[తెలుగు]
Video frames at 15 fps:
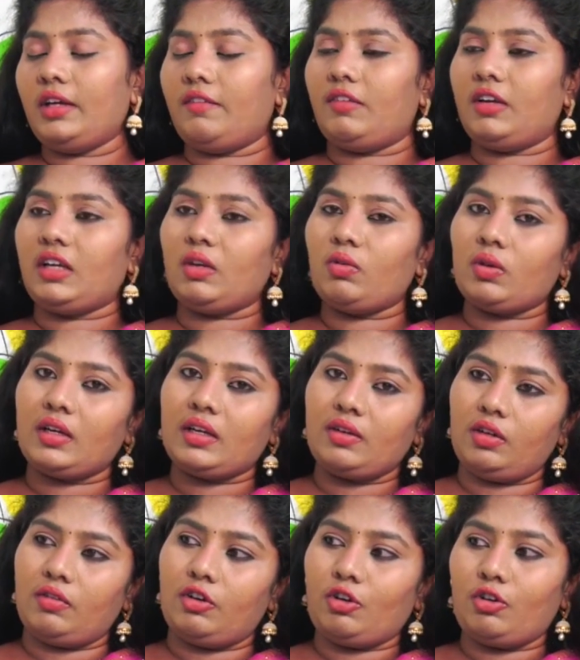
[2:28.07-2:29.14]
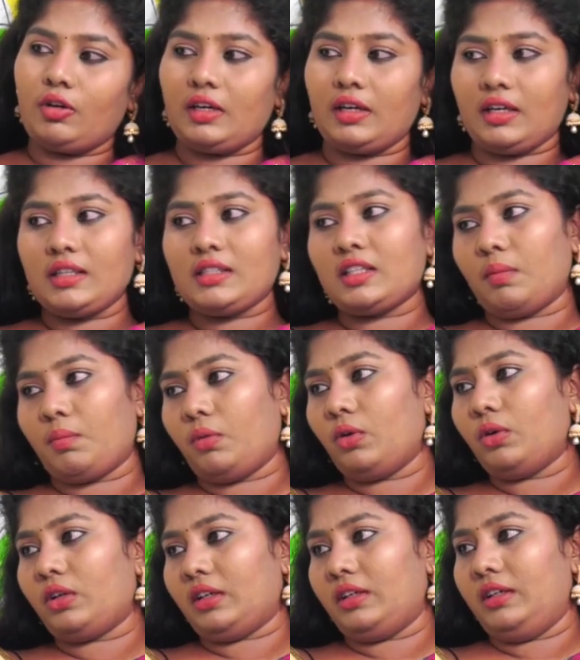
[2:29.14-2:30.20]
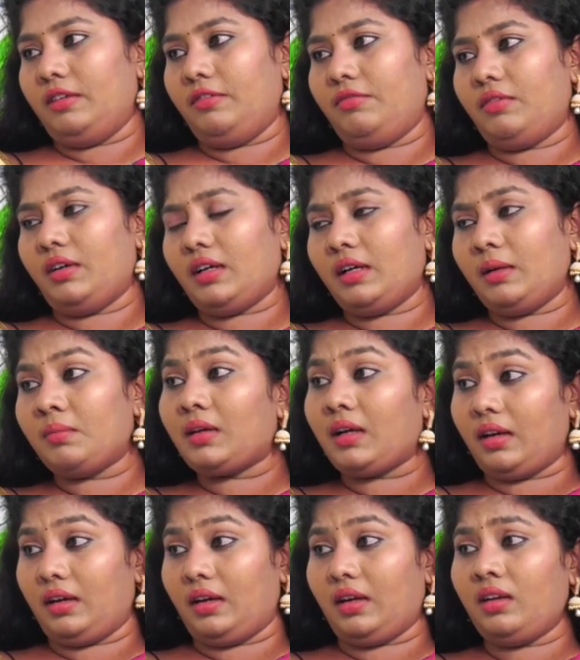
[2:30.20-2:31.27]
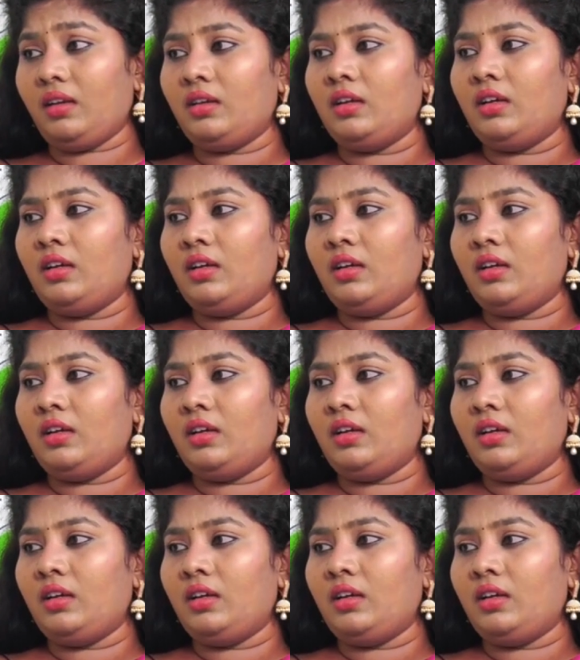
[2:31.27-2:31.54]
ఎవరికి ఒకరికి ఎవరికొకరికి సపోర్ట్ ఇవ్వడం కన్నా